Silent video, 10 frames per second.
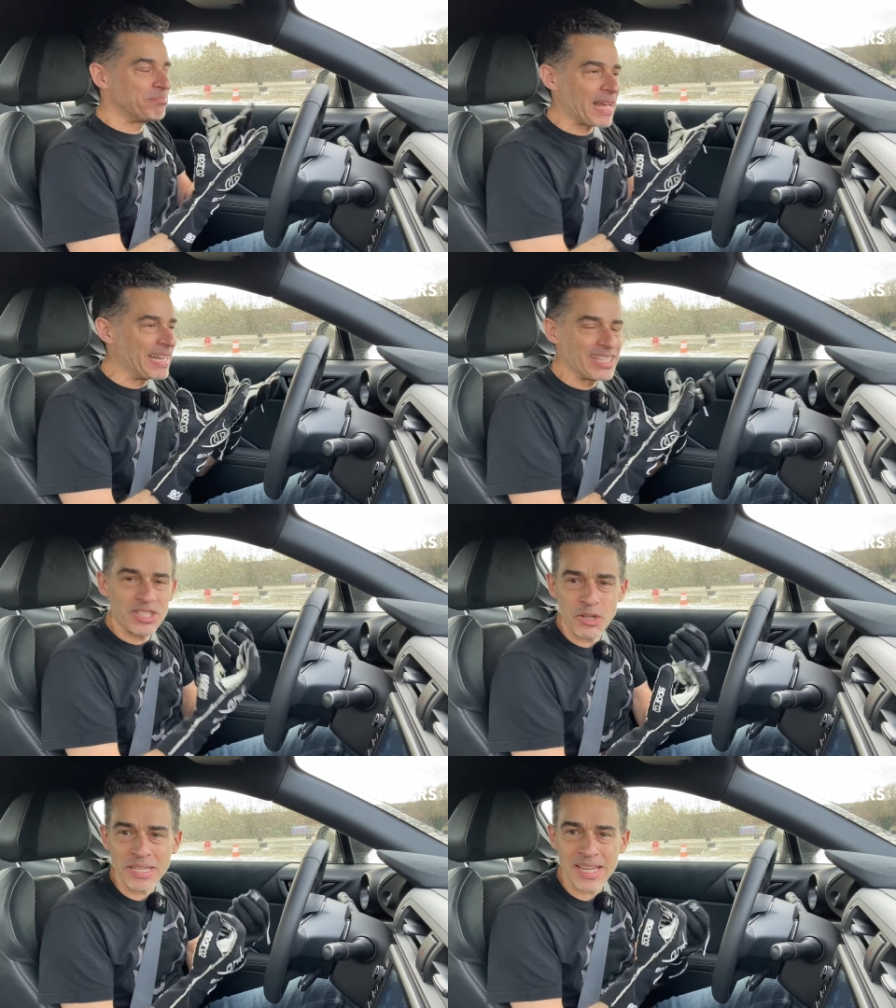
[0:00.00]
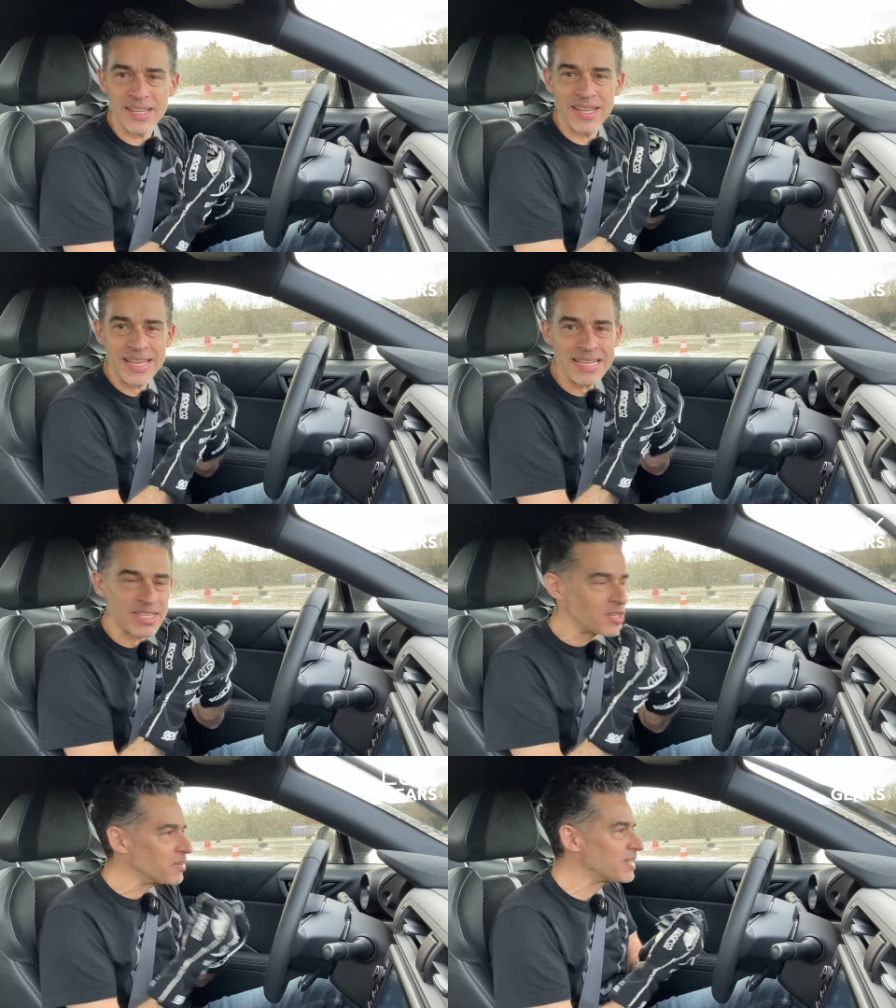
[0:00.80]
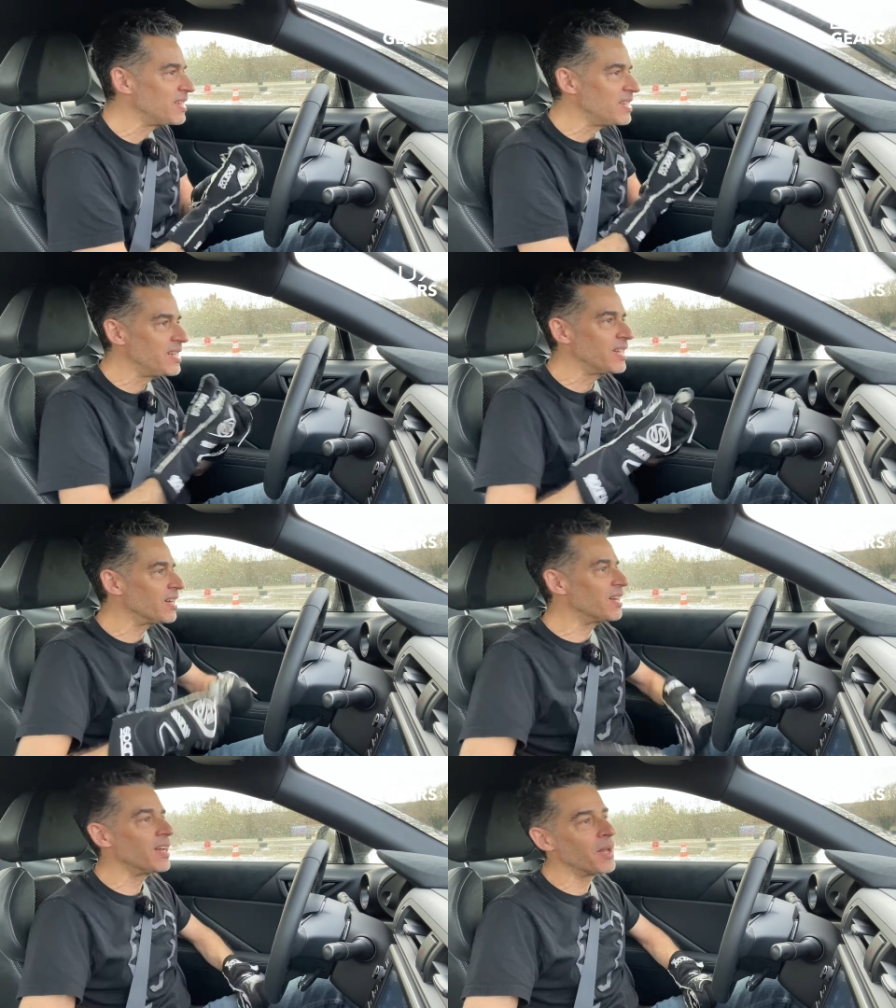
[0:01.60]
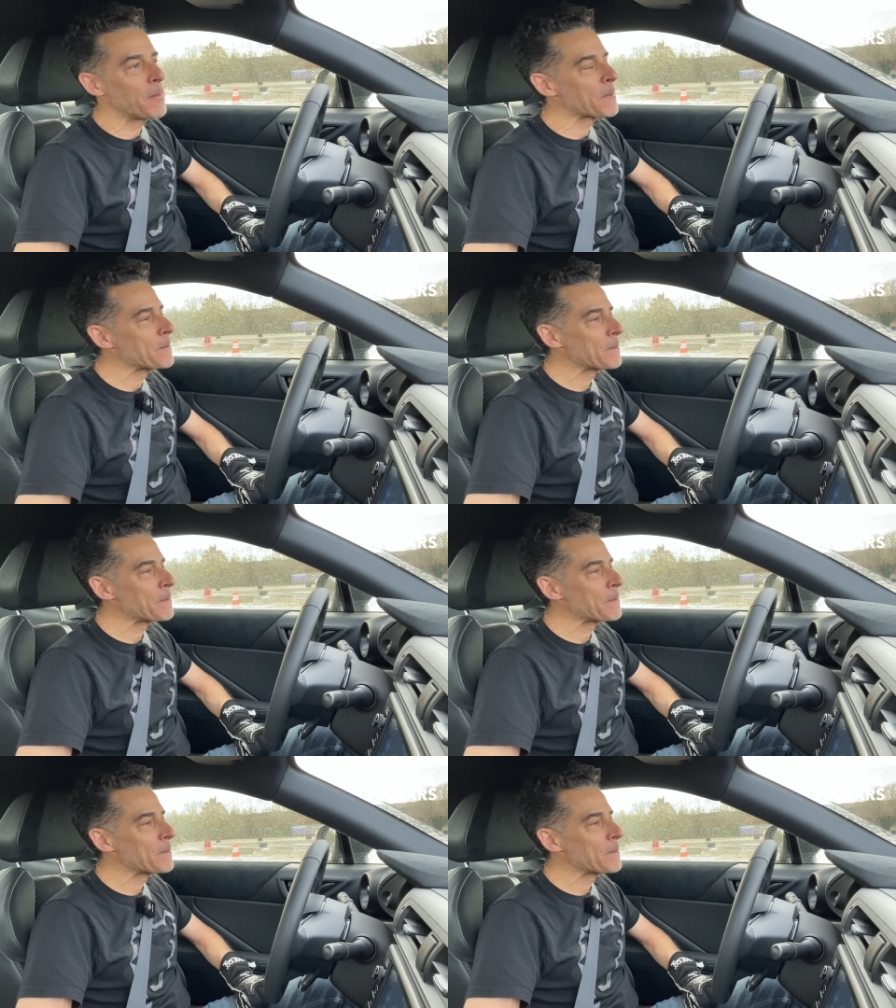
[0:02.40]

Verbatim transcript: aller s'entraîner, sentir, euh,